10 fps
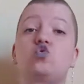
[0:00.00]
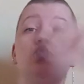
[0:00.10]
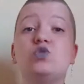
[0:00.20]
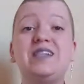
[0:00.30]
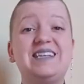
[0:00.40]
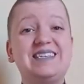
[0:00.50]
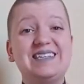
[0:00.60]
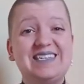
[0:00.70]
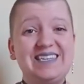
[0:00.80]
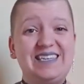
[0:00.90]
toutes les
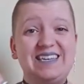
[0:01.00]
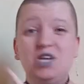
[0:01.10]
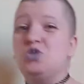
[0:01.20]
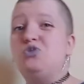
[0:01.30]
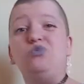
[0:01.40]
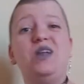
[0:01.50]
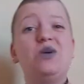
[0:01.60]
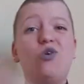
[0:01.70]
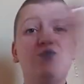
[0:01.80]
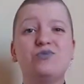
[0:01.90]
intrigues, tous
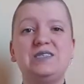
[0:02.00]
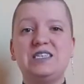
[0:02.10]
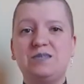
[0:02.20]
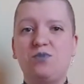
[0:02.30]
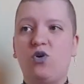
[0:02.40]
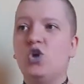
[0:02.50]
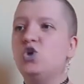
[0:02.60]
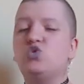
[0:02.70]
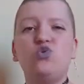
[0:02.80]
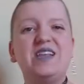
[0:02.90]
les rebondissements,
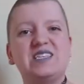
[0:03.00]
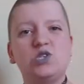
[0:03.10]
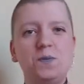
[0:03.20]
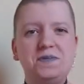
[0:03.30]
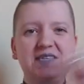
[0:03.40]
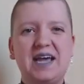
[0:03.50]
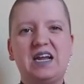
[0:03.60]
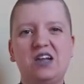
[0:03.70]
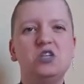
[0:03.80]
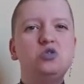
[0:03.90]
tous les
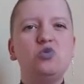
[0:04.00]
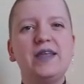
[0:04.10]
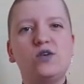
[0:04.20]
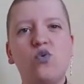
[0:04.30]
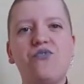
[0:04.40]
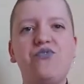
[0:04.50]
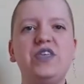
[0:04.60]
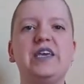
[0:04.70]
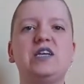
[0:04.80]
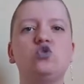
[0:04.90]
obstacles, tous les
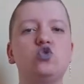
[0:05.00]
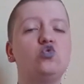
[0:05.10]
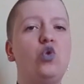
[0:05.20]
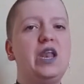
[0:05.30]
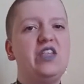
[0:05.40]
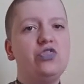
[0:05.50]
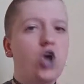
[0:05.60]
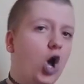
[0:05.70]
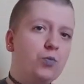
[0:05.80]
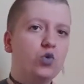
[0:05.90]
conflits et surtout
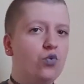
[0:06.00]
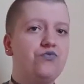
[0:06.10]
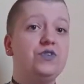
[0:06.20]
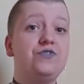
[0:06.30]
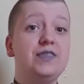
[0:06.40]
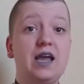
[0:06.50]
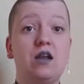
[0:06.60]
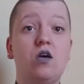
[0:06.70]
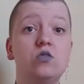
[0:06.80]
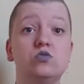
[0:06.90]
l'énorme conflit
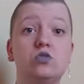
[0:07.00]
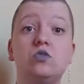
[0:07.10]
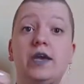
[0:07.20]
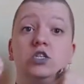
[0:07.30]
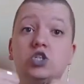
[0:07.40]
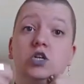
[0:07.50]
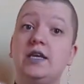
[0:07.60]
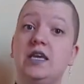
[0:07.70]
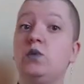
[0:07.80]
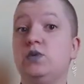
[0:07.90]
final entre
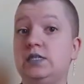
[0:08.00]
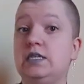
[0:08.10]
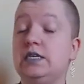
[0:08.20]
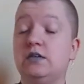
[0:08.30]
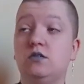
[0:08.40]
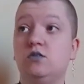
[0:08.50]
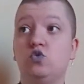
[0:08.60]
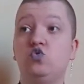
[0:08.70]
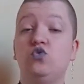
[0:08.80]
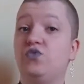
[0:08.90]
Angel et Wesley euh,
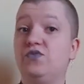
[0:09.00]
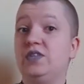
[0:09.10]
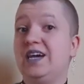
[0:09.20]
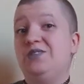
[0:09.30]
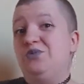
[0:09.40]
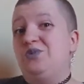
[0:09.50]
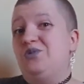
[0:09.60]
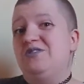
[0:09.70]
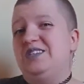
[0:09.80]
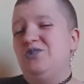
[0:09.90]
que tu vois venir à
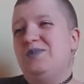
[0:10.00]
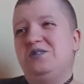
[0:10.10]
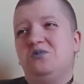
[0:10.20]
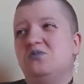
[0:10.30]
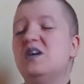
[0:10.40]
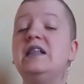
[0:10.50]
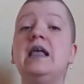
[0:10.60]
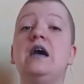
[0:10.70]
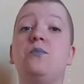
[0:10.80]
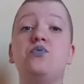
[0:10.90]
230 km du coup,
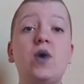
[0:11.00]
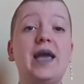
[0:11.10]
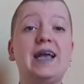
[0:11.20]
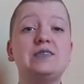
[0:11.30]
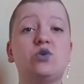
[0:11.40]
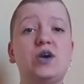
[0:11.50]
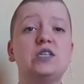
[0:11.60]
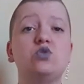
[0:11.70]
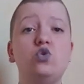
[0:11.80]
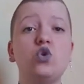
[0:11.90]
pourrait être
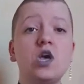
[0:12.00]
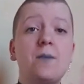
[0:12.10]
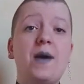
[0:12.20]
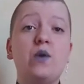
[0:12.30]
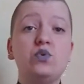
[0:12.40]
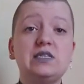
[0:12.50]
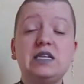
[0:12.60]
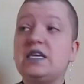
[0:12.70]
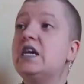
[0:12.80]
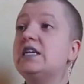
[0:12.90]
résolu par
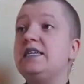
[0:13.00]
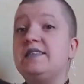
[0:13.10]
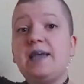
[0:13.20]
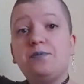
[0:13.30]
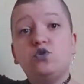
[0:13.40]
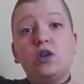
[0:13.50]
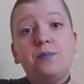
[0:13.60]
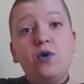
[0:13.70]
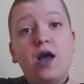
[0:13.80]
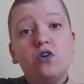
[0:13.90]
Wesley qui tape sur
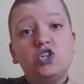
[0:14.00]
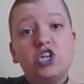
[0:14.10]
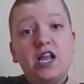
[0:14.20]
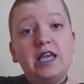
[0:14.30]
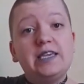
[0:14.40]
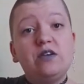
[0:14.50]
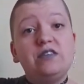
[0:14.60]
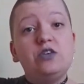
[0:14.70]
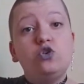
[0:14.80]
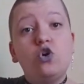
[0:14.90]
l'épaule à Angel et qui
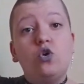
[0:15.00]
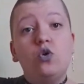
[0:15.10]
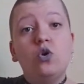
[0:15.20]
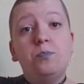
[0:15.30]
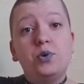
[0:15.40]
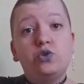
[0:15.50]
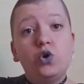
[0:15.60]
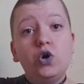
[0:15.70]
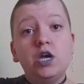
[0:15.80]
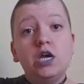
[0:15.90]
lui dit Yo,
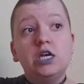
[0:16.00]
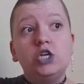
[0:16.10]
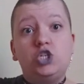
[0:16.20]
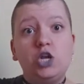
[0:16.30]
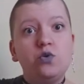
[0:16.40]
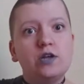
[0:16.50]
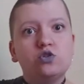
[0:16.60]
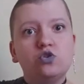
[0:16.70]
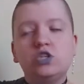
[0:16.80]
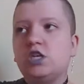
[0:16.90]
poteau, j'ai lu un
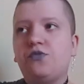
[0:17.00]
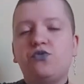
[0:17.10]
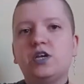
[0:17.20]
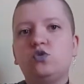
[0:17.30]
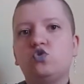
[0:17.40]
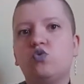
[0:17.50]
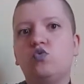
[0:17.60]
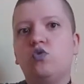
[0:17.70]
truc, il faudrait que tu sois au